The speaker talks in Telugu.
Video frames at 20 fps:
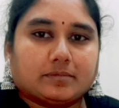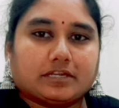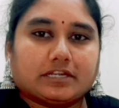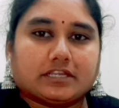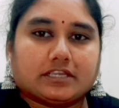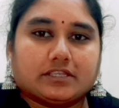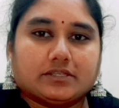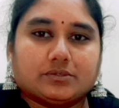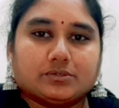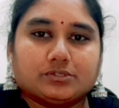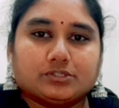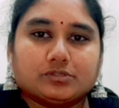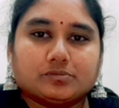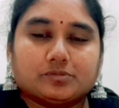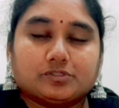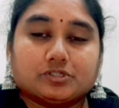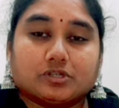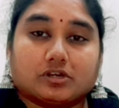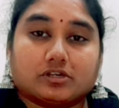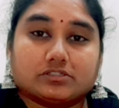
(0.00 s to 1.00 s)
మనకి
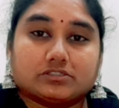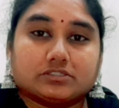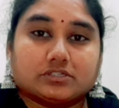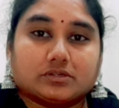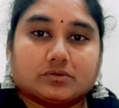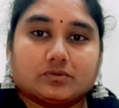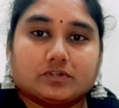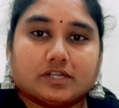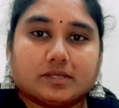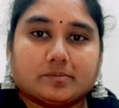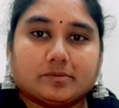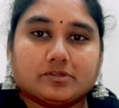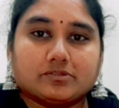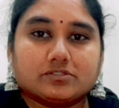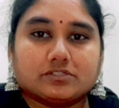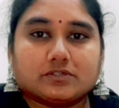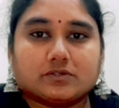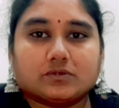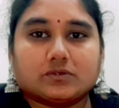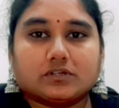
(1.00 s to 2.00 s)
యూట్యూబ్ షార్ట్స్లో ఉండే
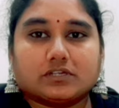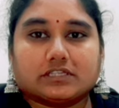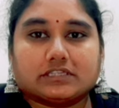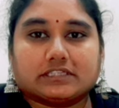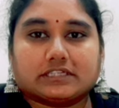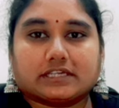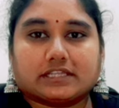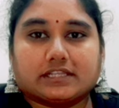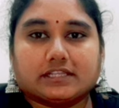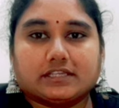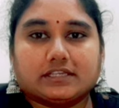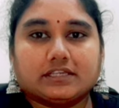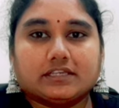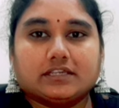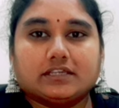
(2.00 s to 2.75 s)
మ్యూజిక్ ఉంటుంది కదా